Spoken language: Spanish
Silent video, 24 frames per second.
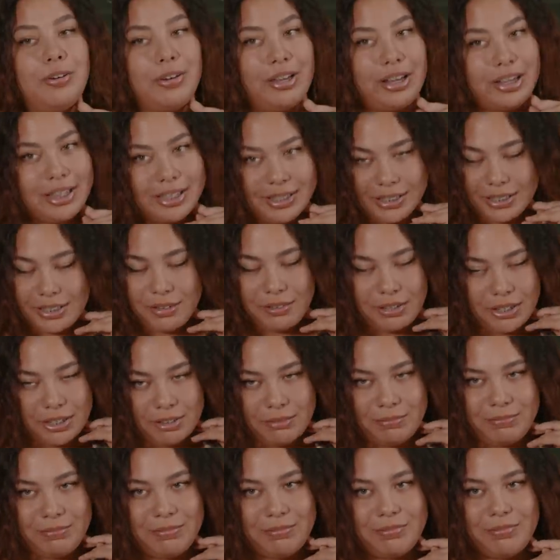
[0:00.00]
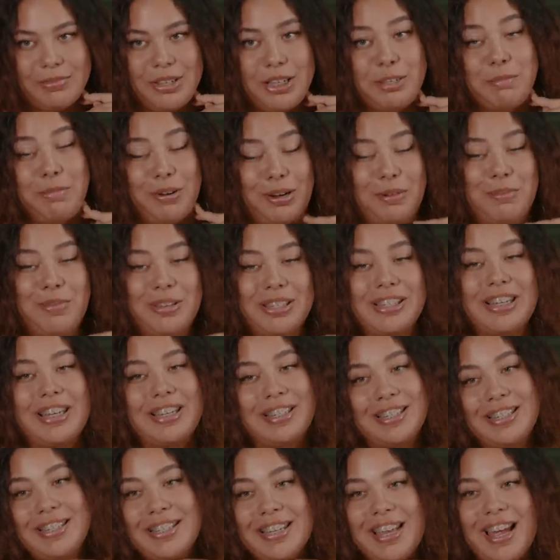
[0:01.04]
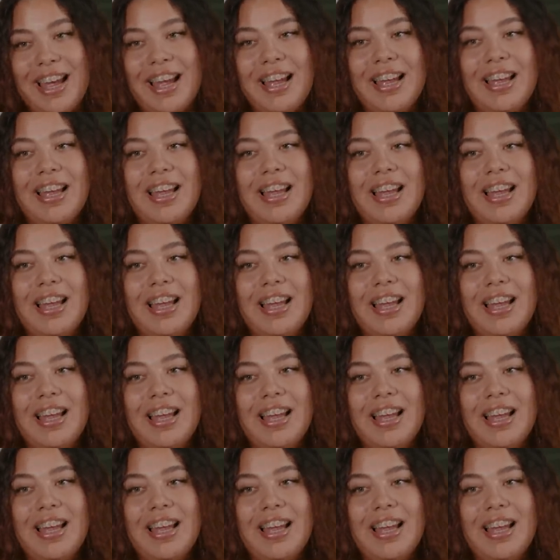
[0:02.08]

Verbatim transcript: Ok, está bien. Esperemos que así sea.